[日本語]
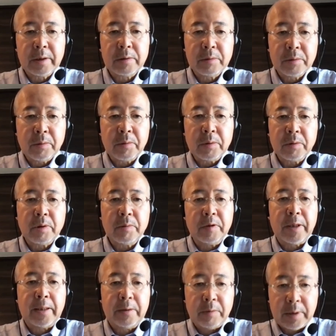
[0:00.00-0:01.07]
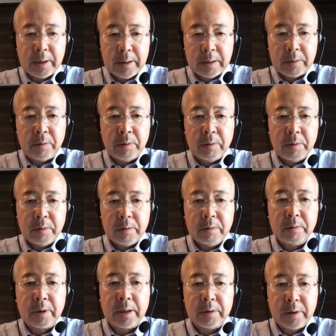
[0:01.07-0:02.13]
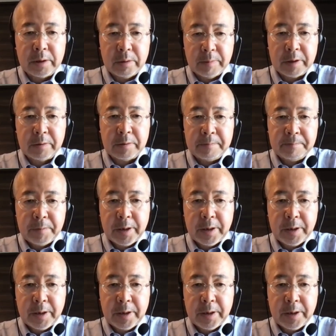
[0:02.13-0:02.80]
きるところでもないのかなという感じはします。